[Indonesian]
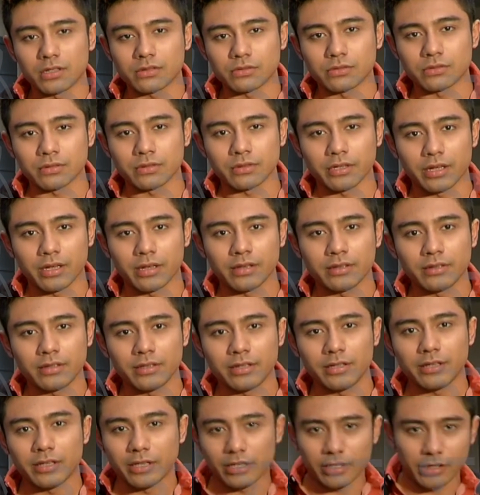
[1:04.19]
aku ya.
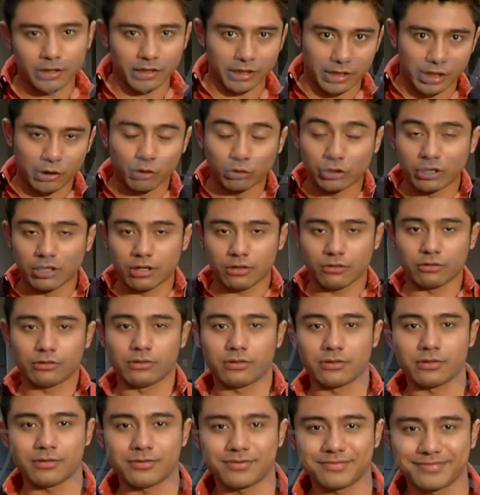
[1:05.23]
Ikutin aku
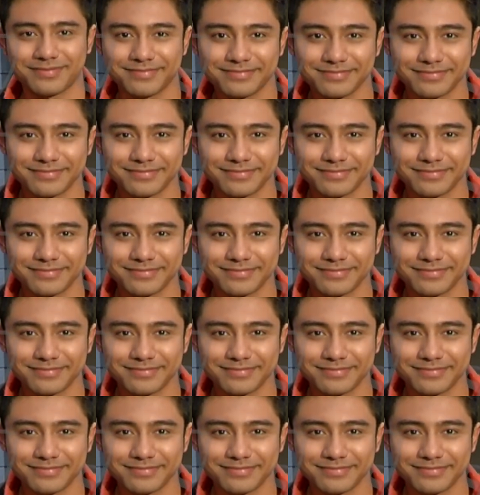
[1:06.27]
terus.